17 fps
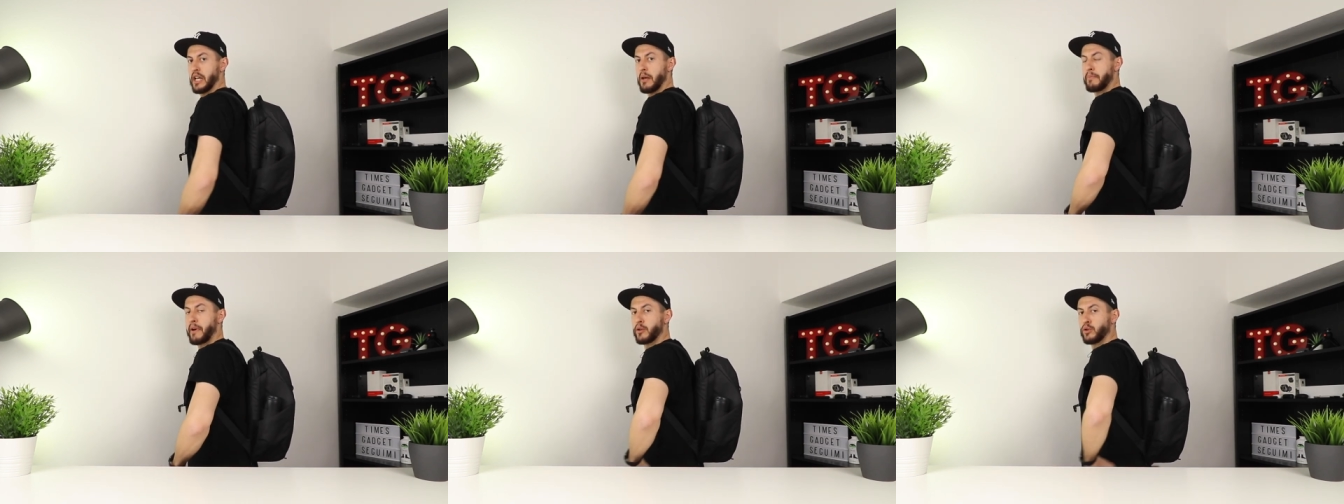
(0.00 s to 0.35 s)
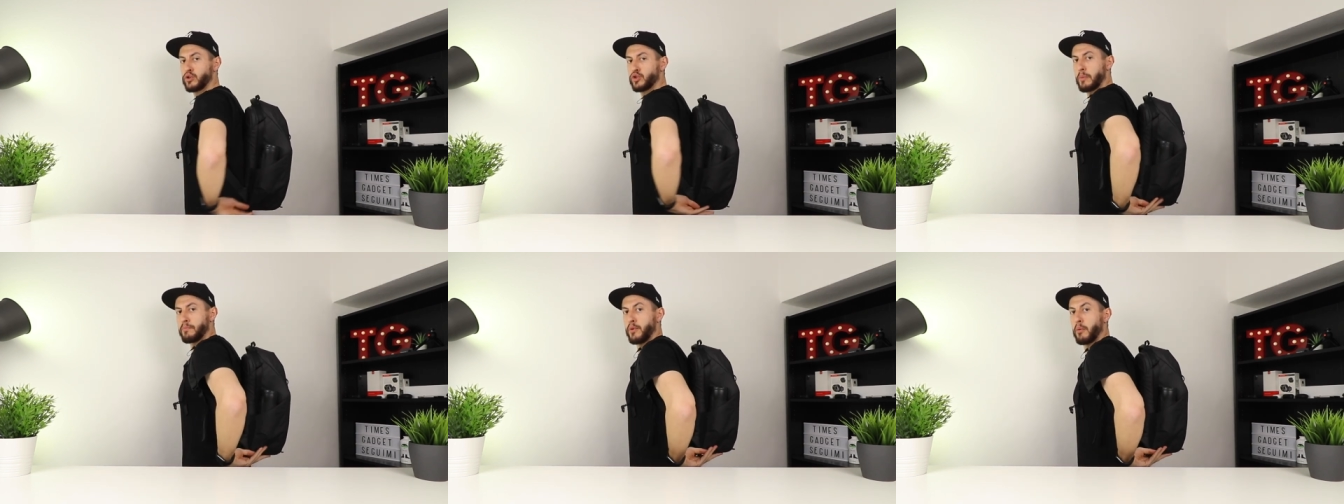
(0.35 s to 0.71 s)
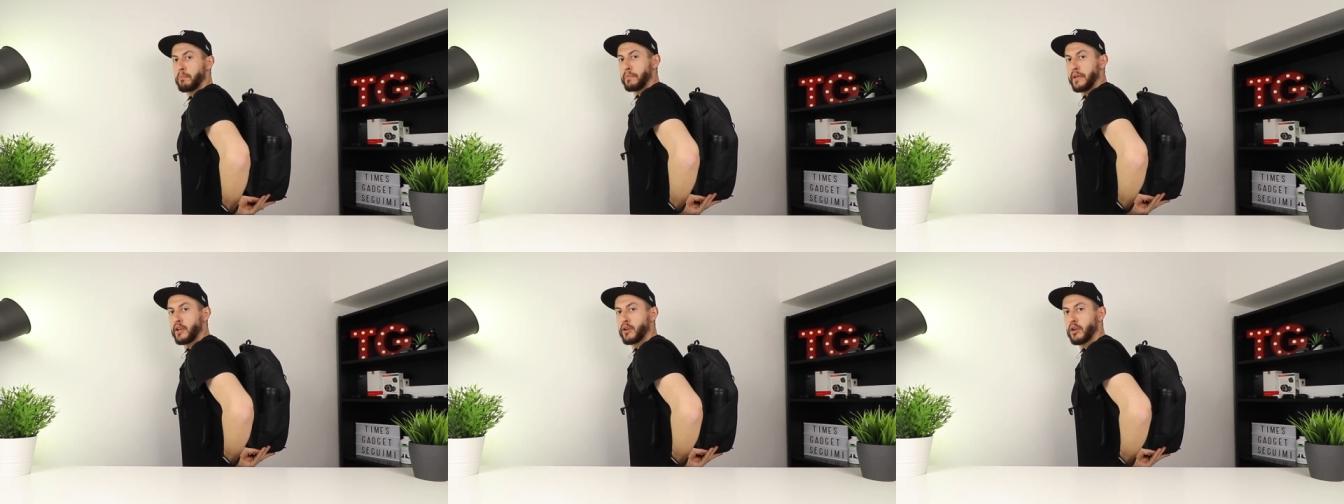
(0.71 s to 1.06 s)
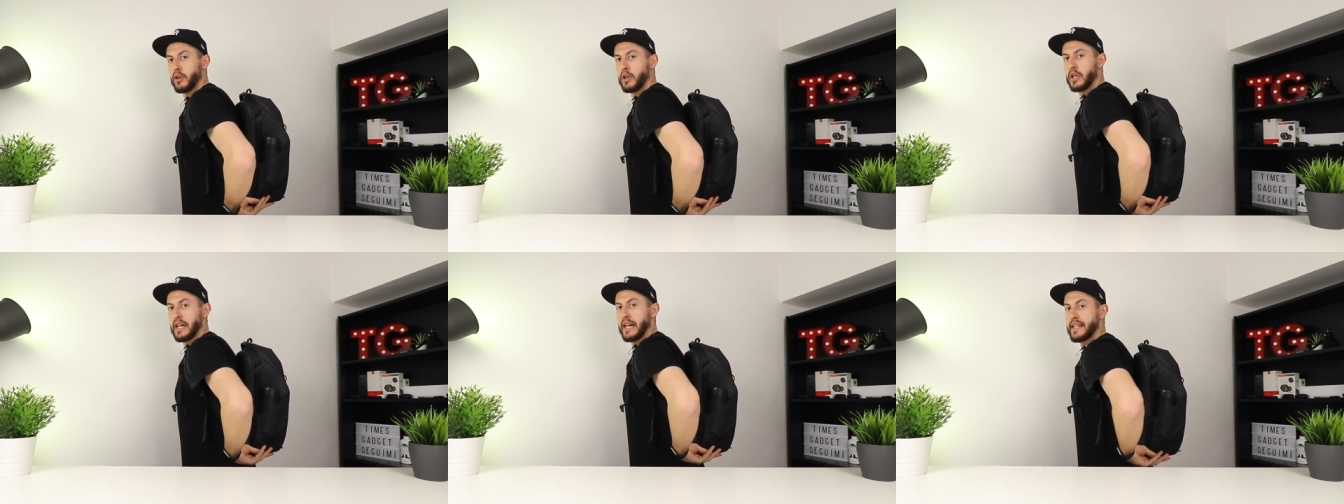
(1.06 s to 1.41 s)
Prima di tutto è più
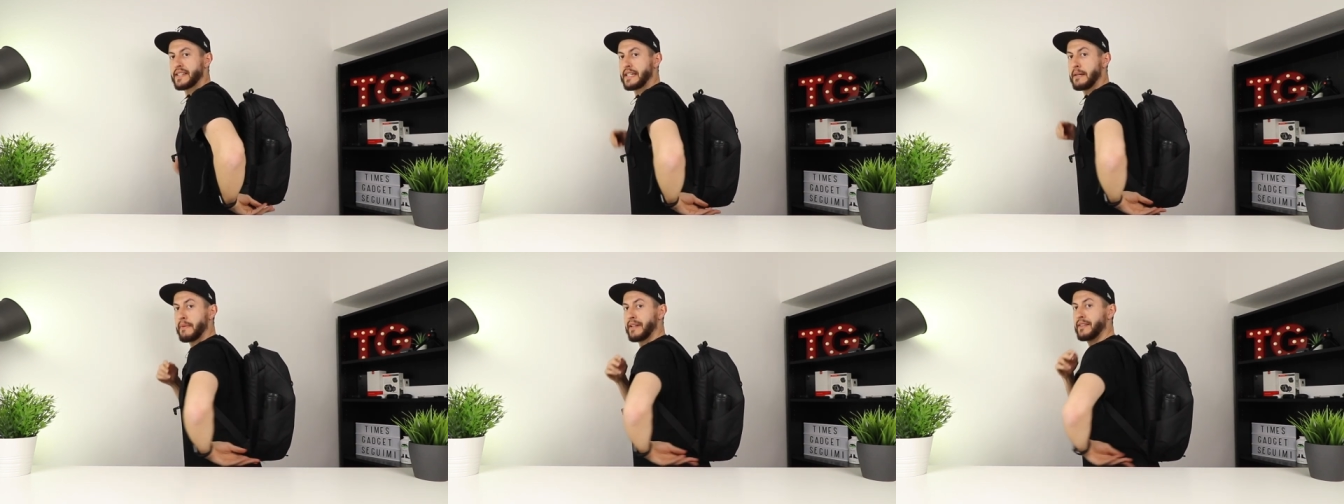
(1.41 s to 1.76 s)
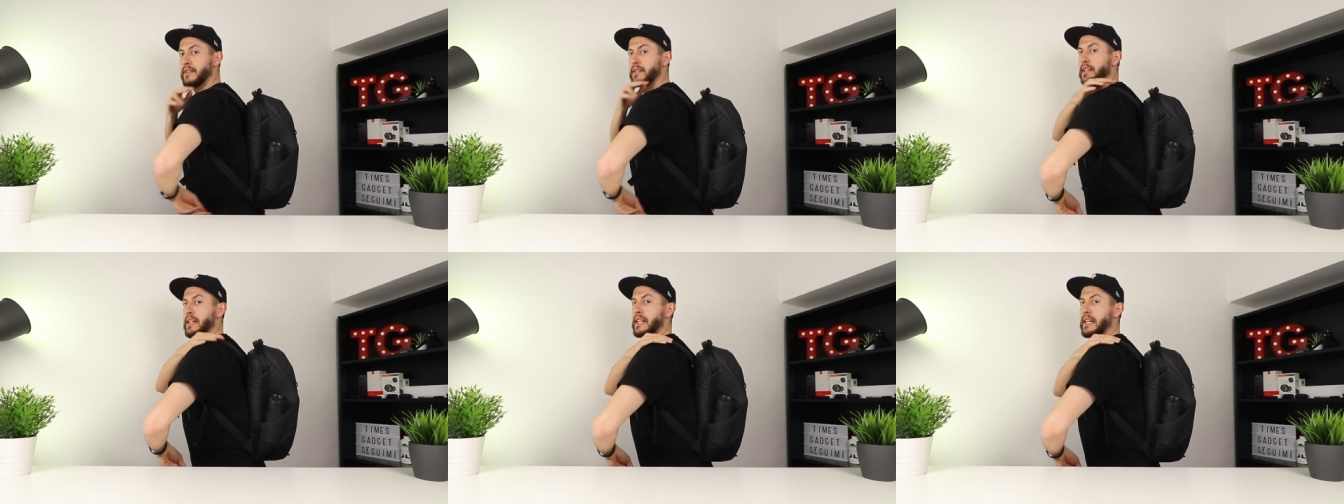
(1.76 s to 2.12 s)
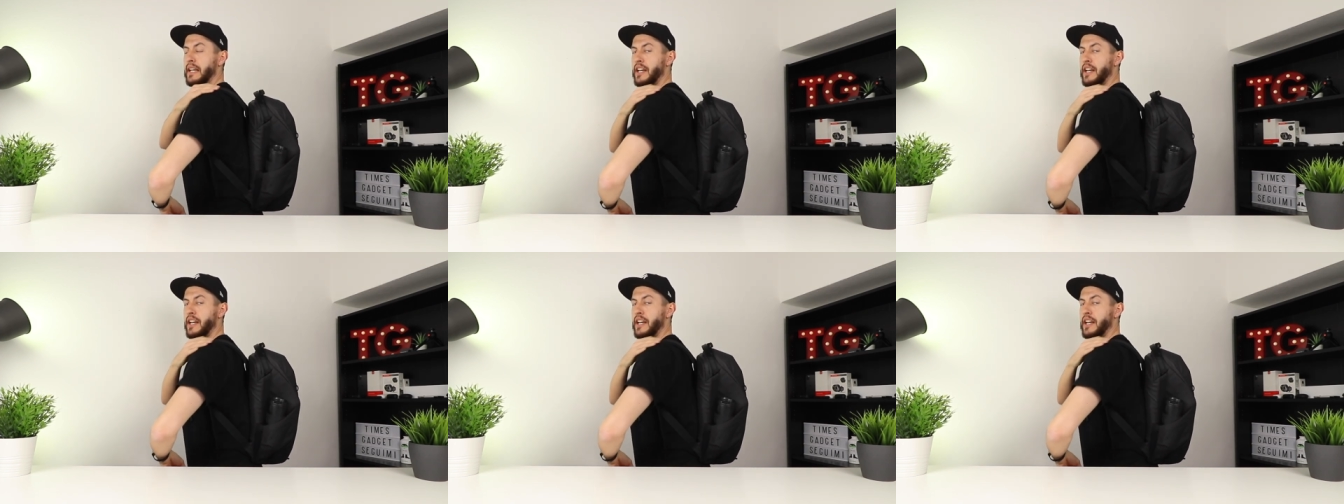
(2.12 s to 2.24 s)
piccolo e si mantiene